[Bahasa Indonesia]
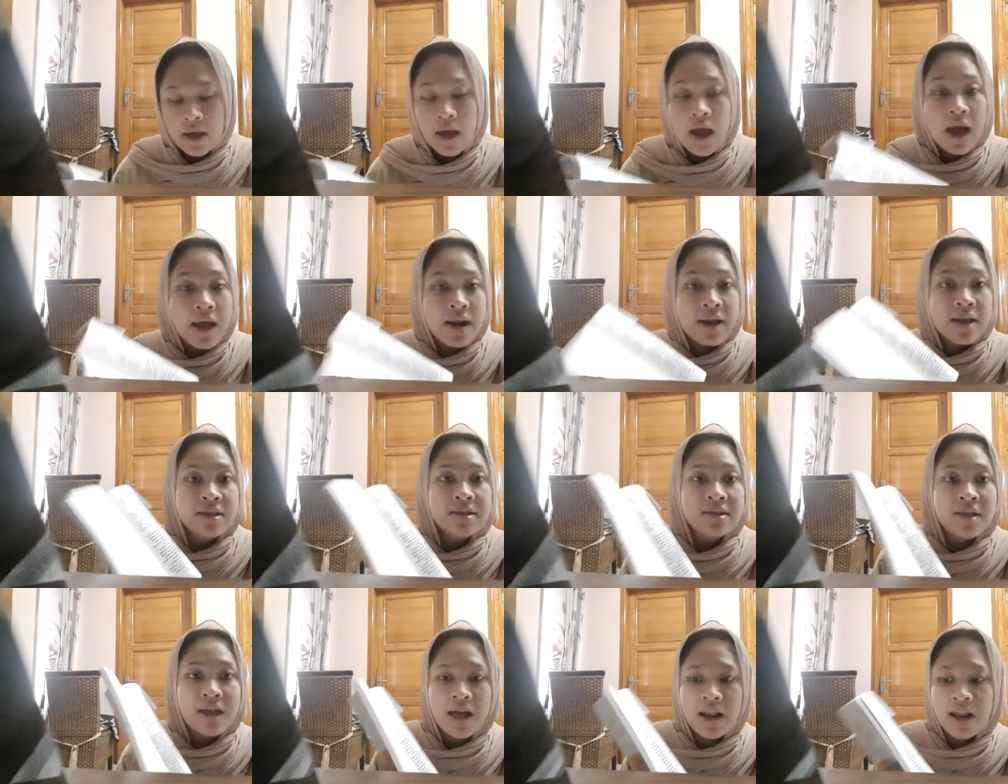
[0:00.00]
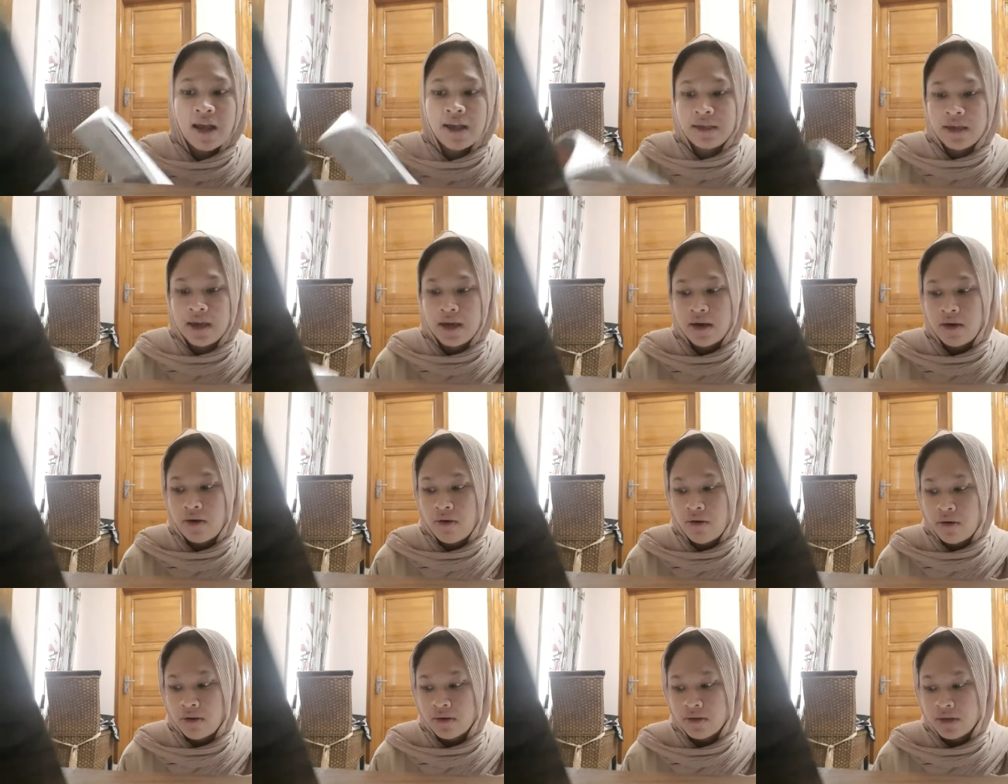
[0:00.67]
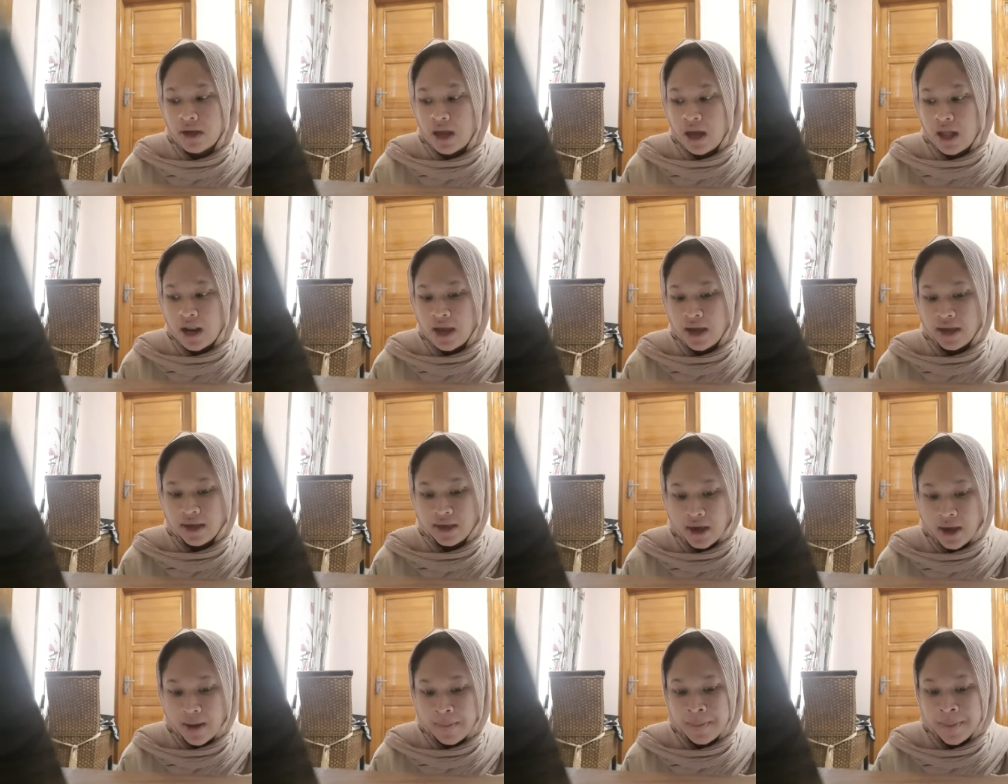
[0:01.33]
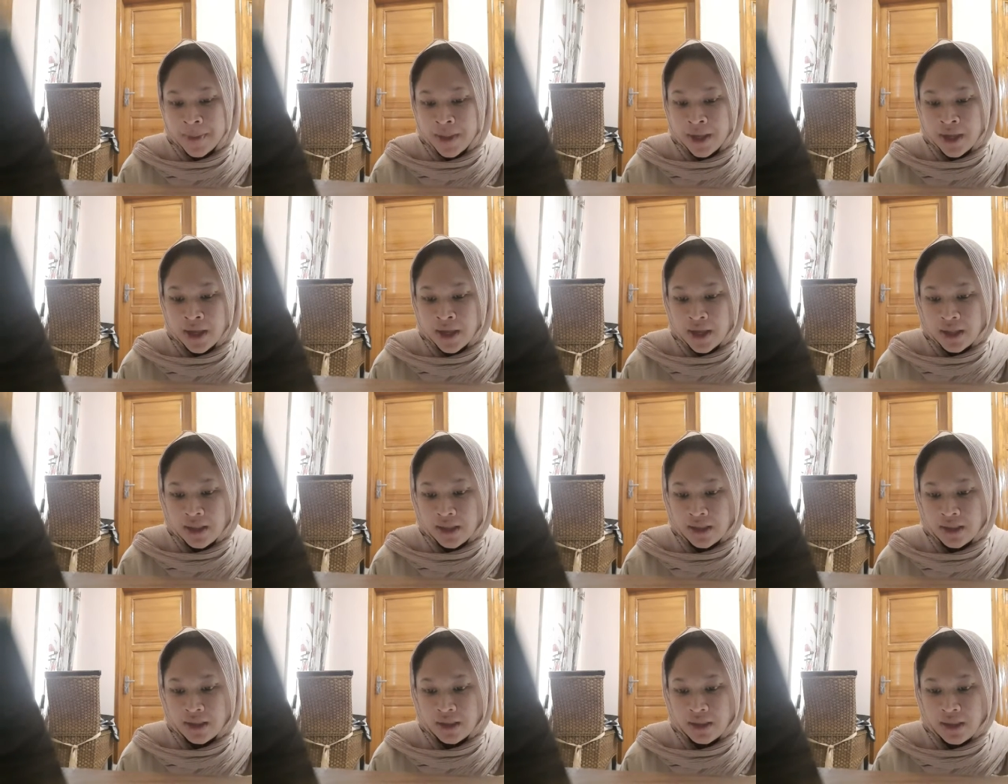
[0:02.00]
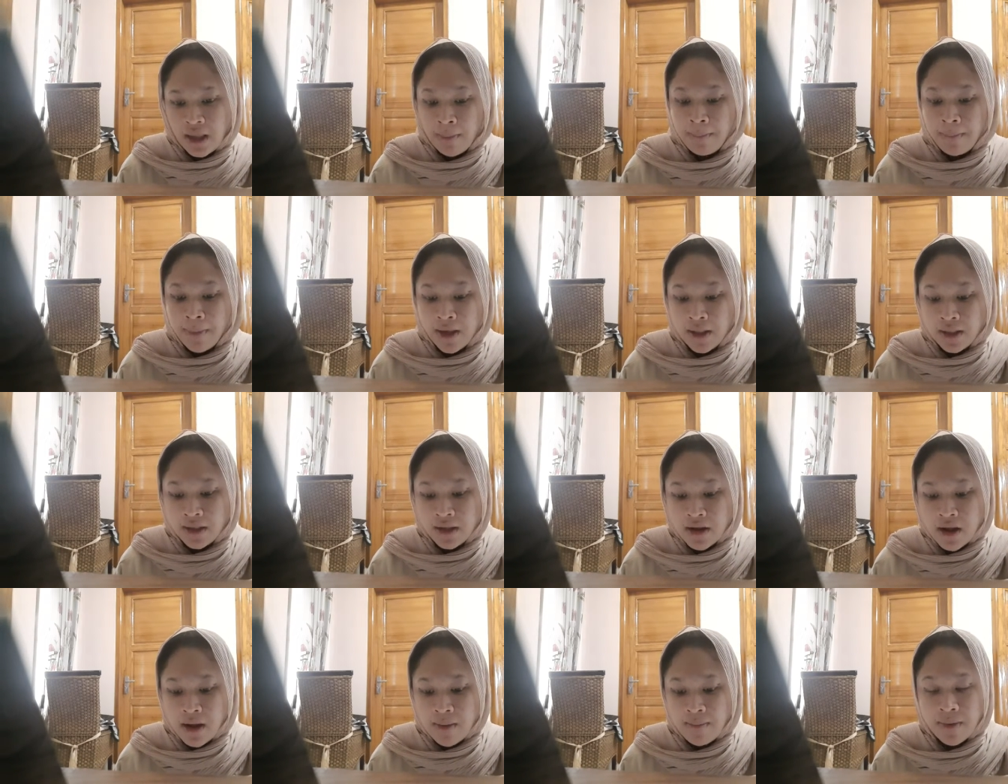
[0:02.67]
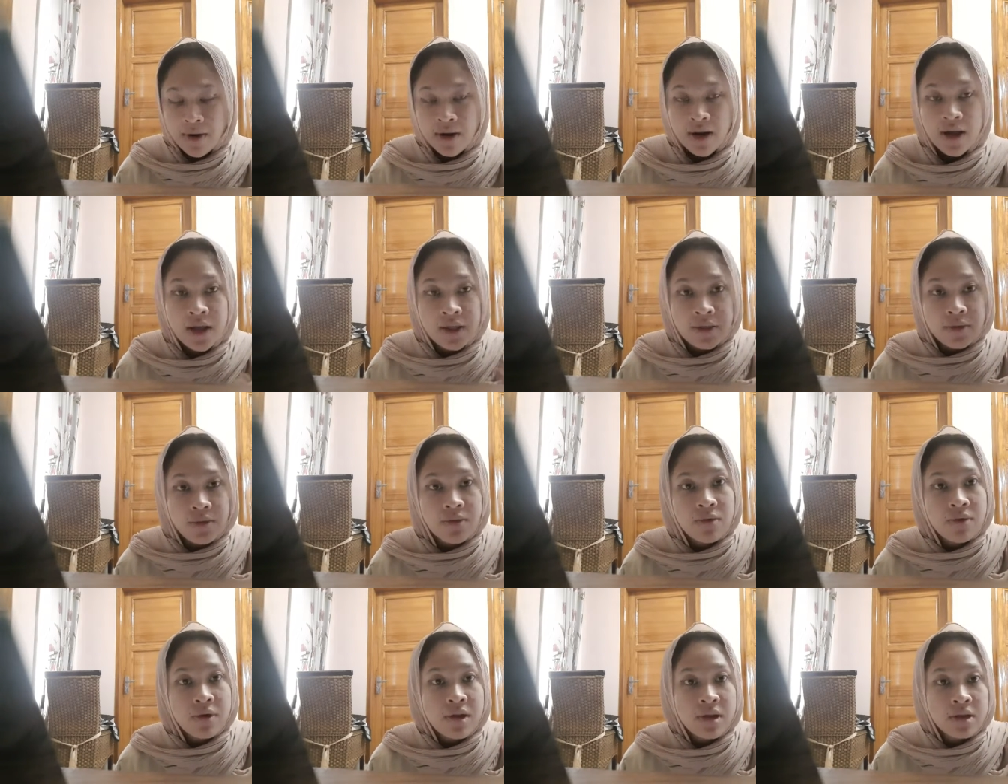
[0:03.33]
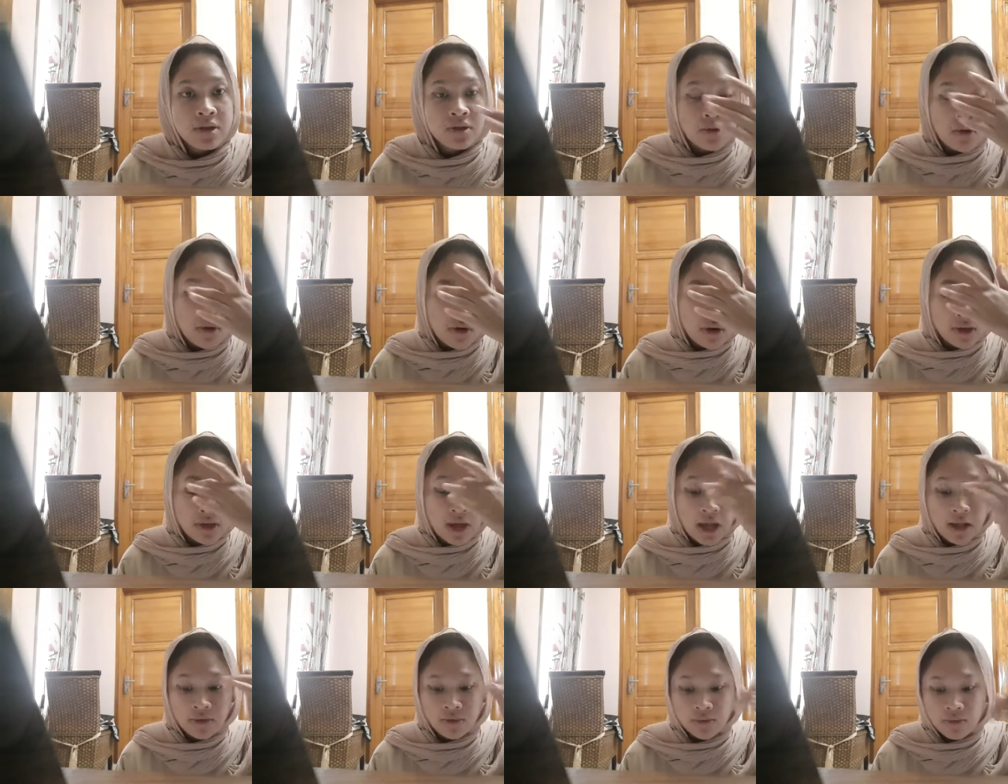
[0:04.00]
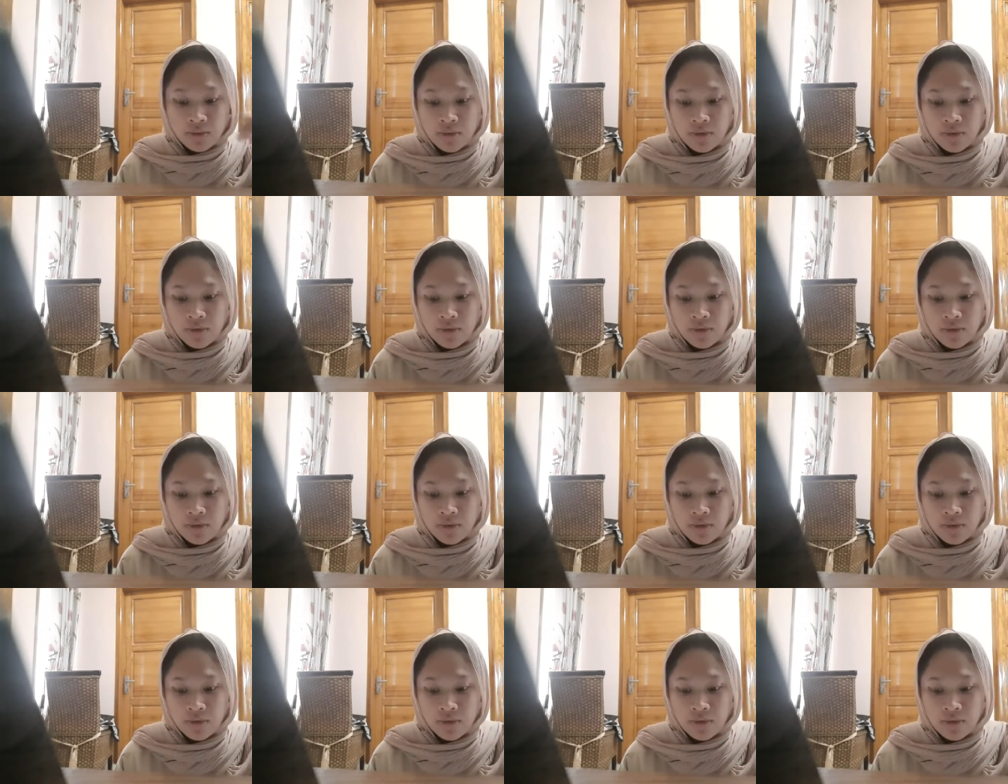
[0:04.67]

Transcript: ada skalanya kalau skalanya TP tidak pernah itu di skor 1